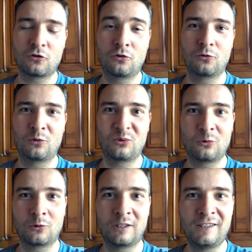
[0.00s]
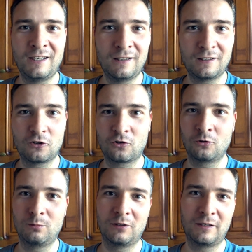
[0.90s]
что только делать,
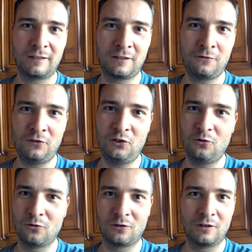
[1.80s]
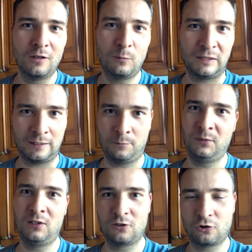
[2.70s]
чтобы это видео
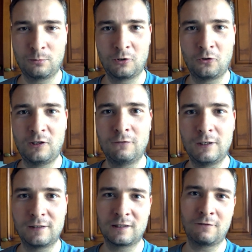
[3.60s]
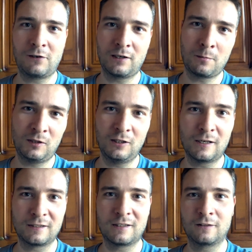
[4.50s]
потопить, чтобы оно не вылезло в
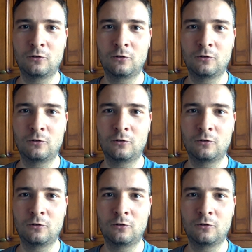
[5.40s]
рекомендациях.